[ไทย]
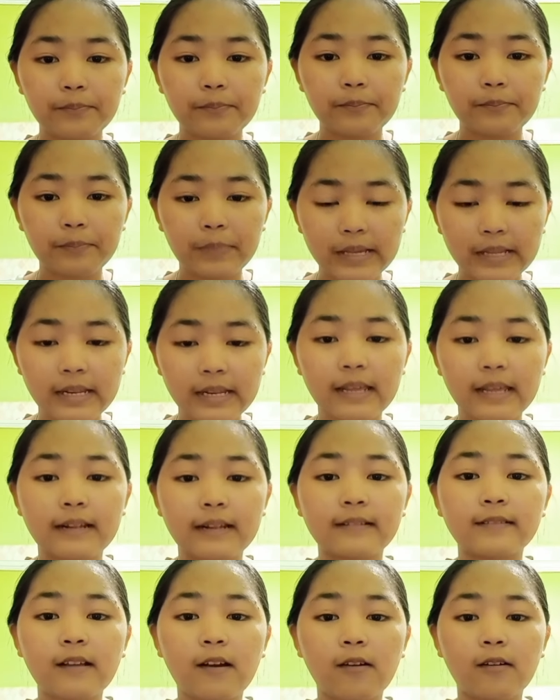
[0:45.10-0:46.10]
ไปเรียนต่อ
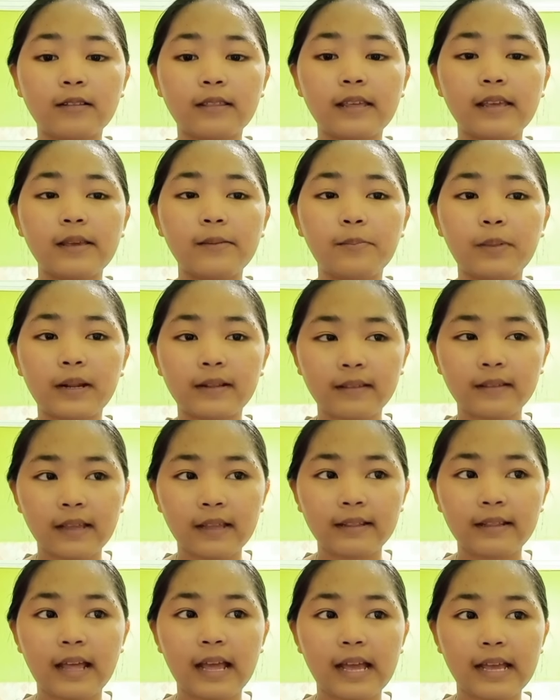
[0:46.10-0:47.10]
ที่ประเทศไท
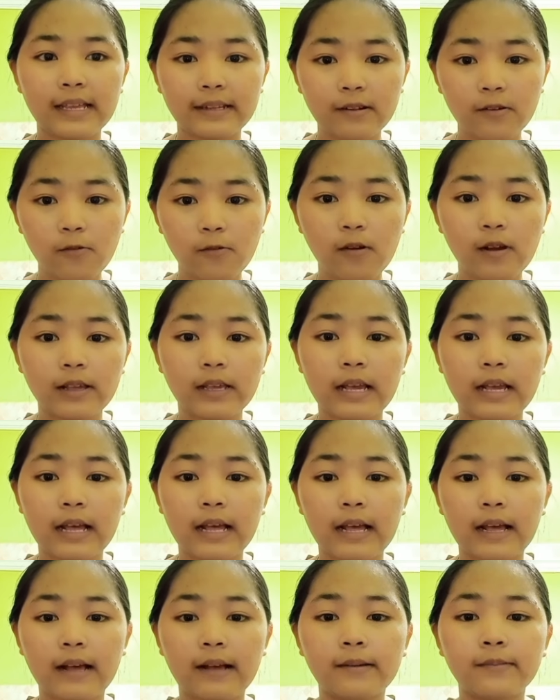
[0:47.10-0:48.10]
ยด้วยค่ะ
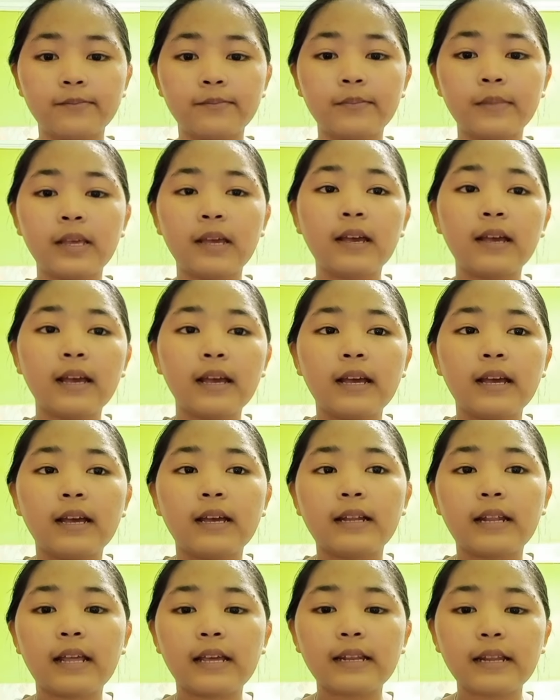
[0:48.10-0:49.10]
ใน
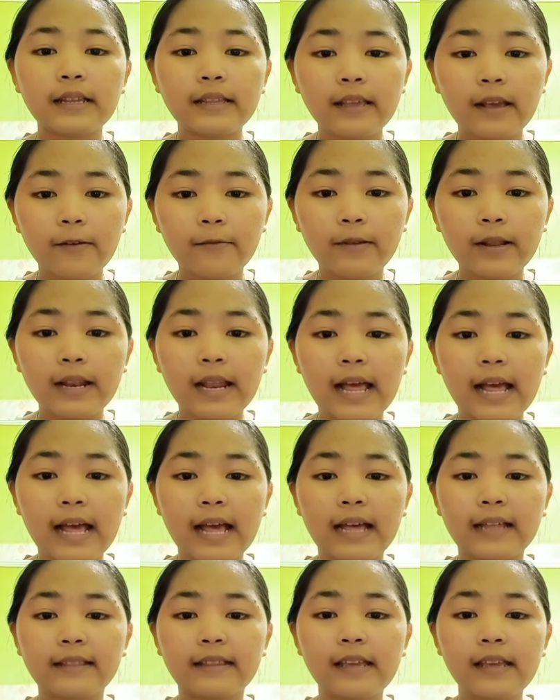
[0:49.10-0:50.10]
ระยะเวลา
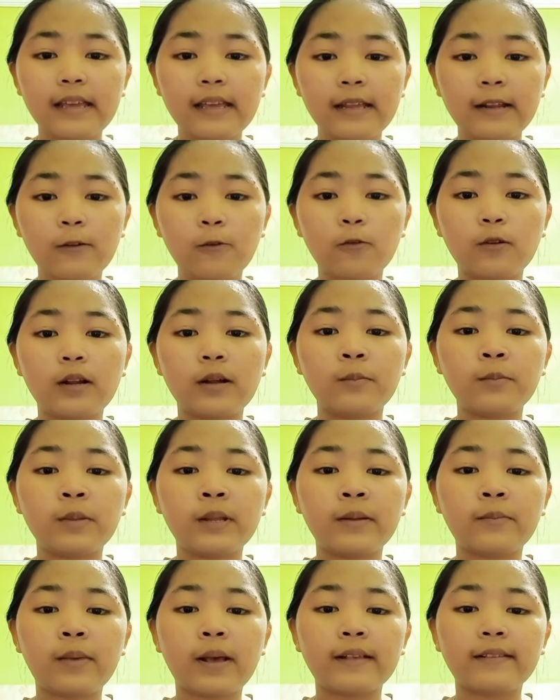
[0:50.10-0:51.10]
ที่หนูเริ่มเรียนภา
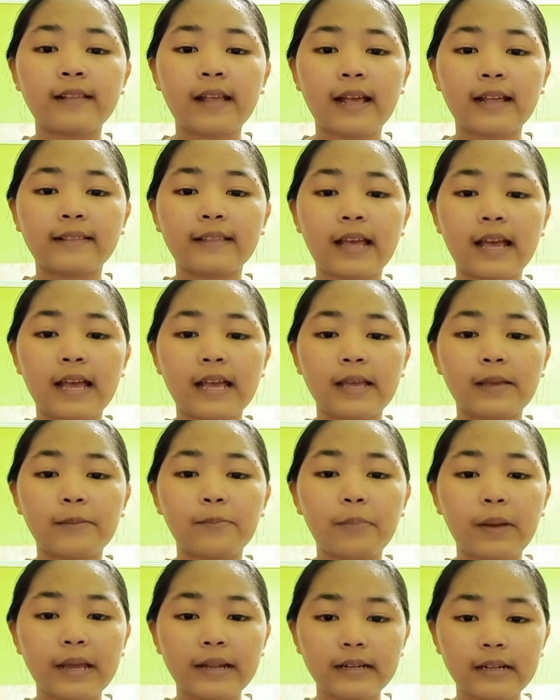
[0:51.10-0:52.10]
ษาไทย 8
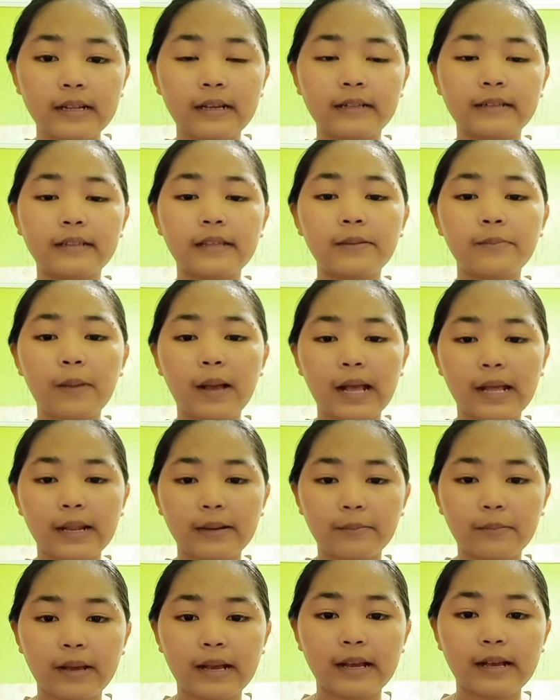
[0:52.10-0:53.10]
เดือนที่ผ่านมา
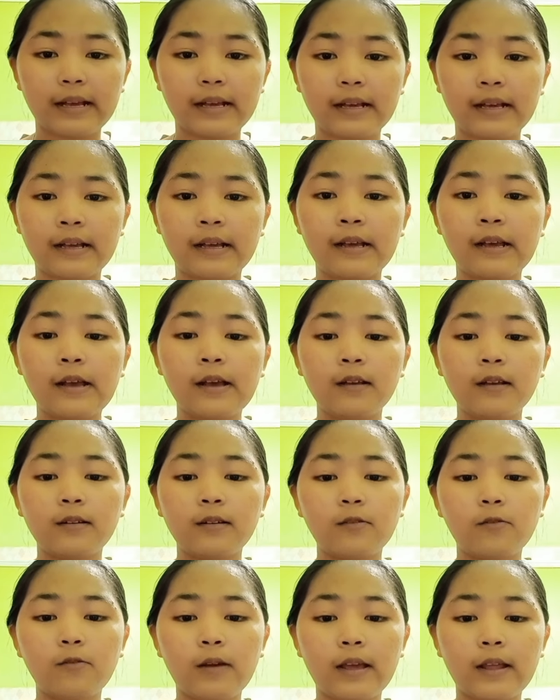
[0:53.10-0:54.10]
หนู
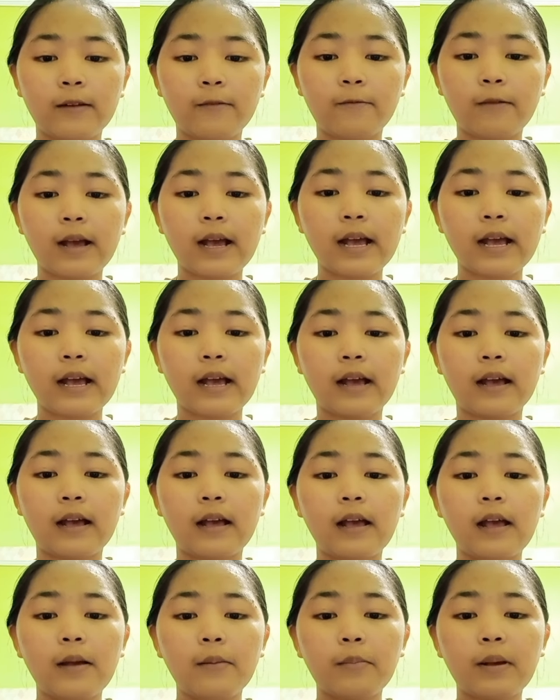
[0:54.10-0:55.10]
เห็นว่า
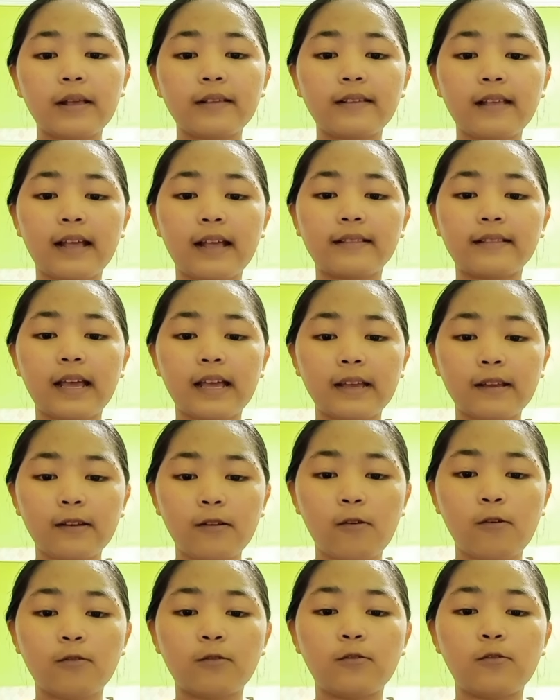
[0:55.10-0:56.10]
ภาษาไทยของห
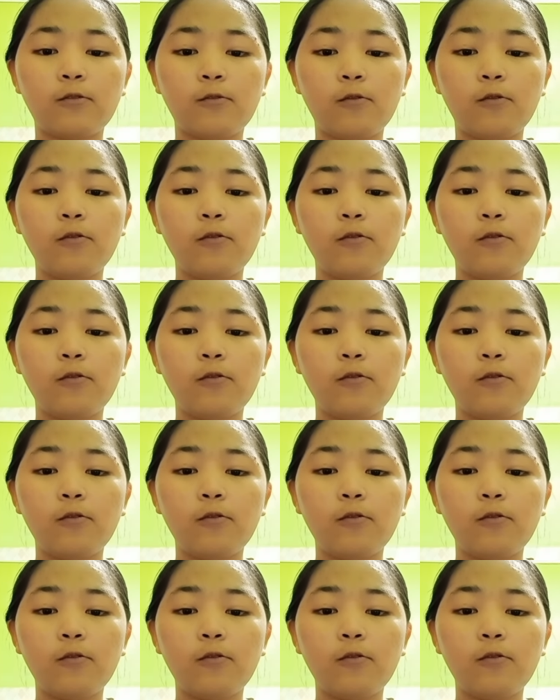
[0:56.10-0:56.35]
นู